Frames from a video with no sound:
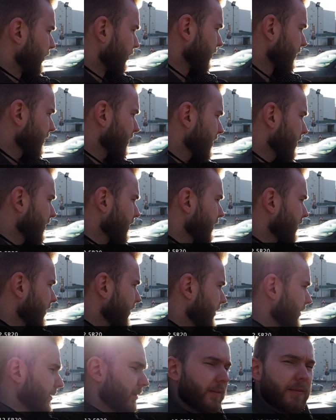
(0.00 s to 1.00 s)
Und
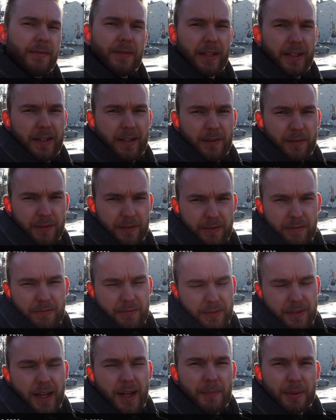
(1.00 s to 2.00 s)
wenn ihr
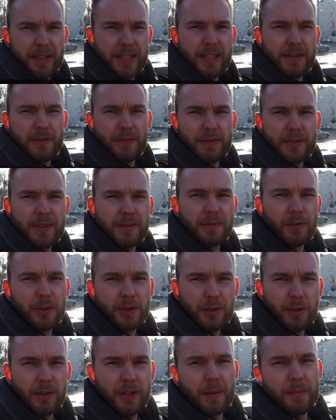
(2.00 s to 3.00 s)
die Einpresstiefe wissen
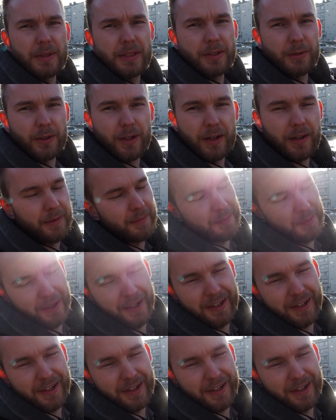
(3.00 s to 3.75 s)
wollt, könnt ihr mich oder bei